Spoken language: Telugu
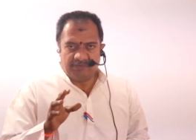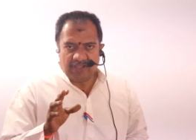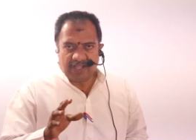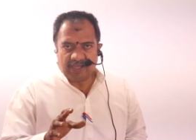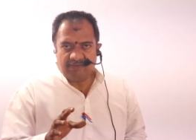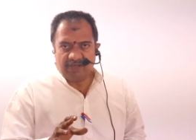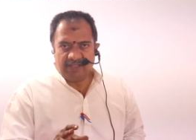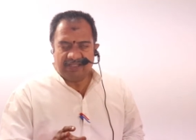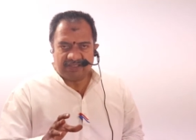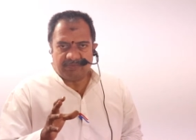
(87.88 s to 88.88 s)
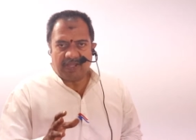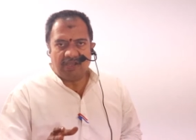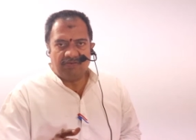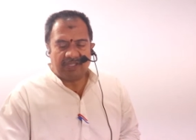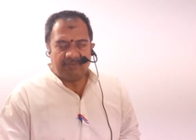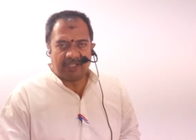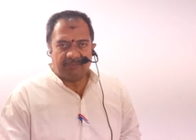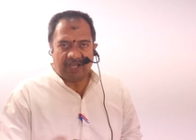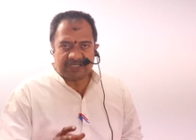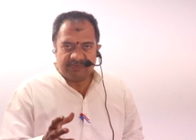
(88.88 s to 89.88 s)
వ్యాకరణం అనేది ఎంత బాగా ఉంటే మనకి
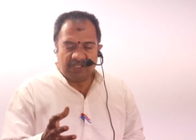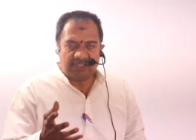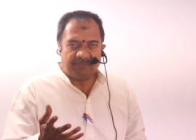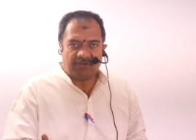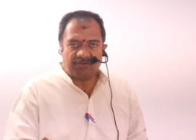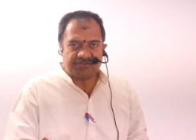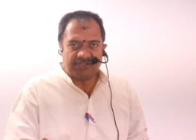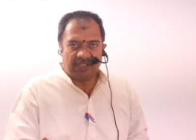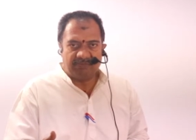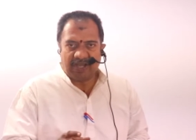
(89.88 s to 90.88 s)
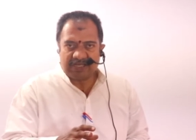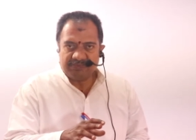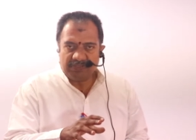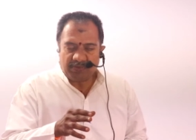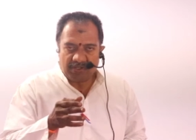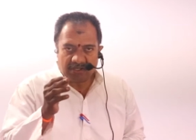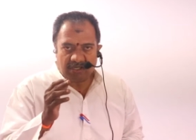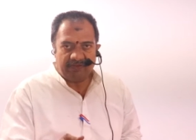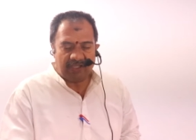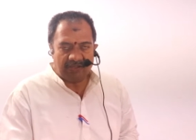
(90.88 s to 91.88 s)
భాష మీద అంత పట్టు వస్తుంది భాష మీద పట్టు
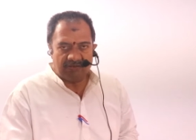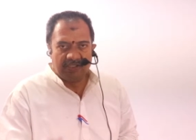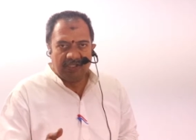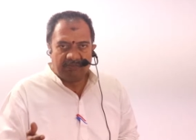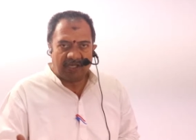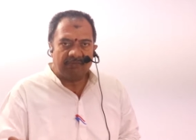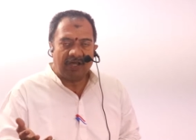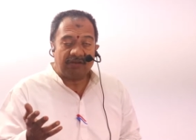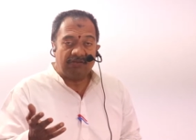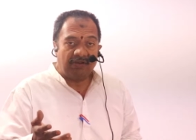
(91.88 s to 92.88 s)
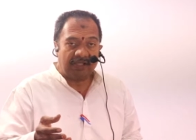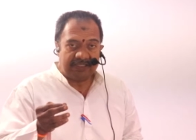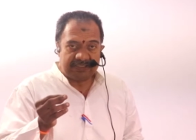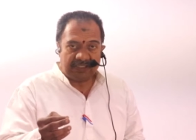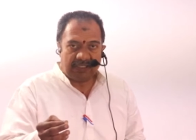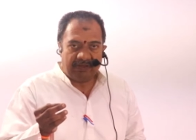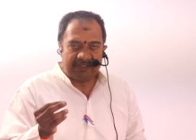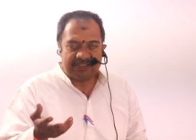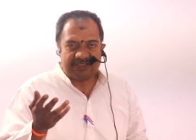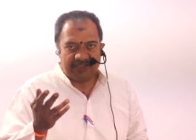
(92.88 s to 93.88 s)
రావడమే కాదు మనకి మార్కులు కూడా ఖచ్చితంగా మనం
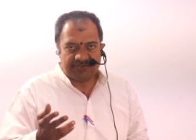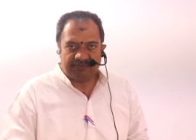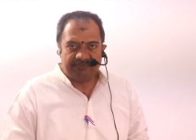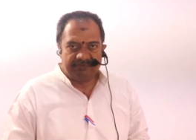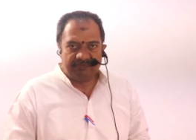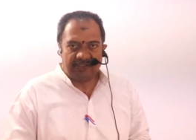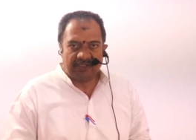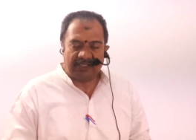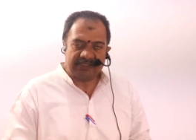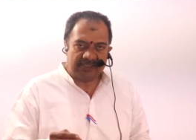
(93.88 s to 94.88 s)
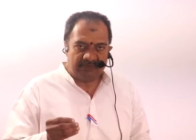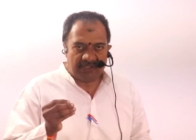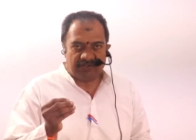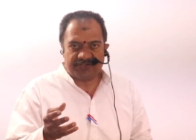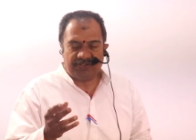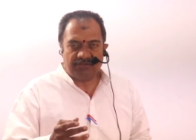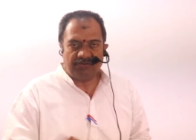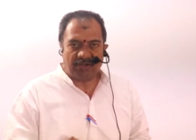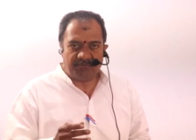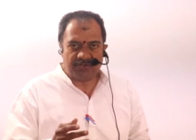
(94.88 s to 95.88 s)
అసెస్ చేయొచ్చు ఖచ్చితంగా మనకు సీటు
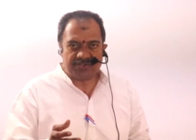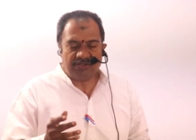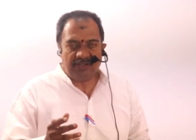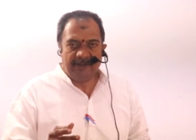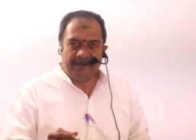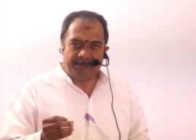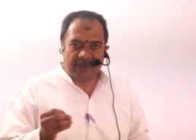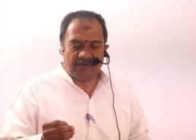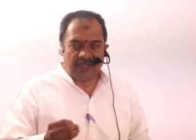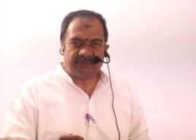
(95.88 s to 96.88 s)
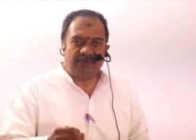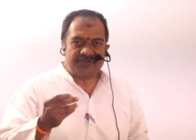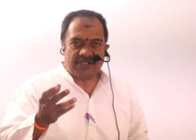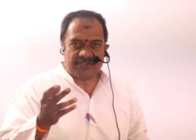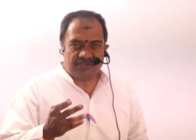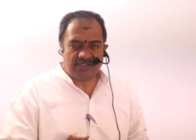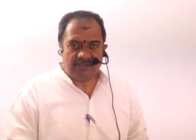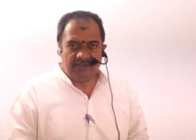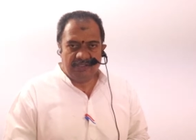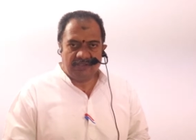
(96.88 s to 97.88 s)
ఒక పోస్టు మనం ఆత్మవిశ్వాసంతో
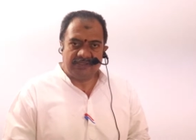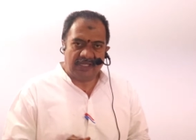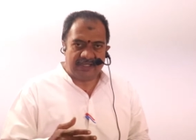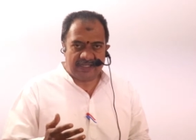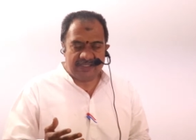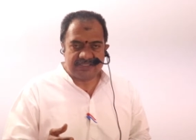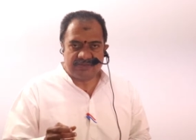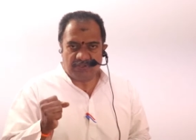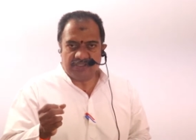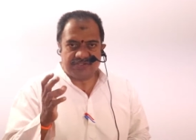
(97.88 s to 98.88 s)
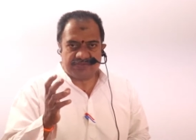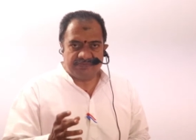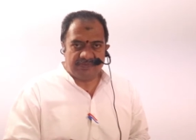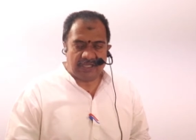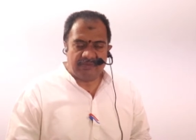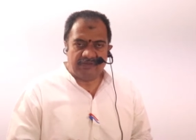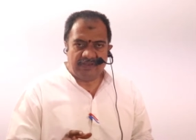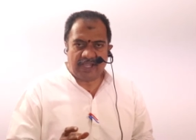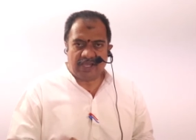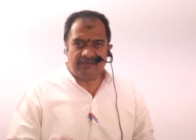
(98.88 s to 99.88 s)
దాన్ని ట్రై చేసి పొందవచ్చు కాబట్టి
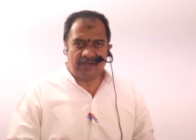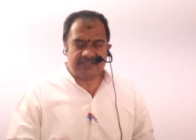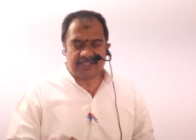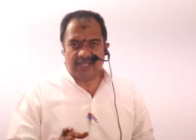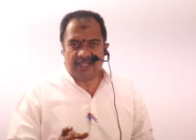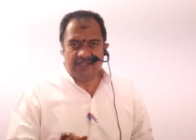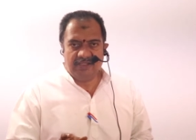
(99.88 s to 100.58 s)
వ్యాకరణం అనేది చాలా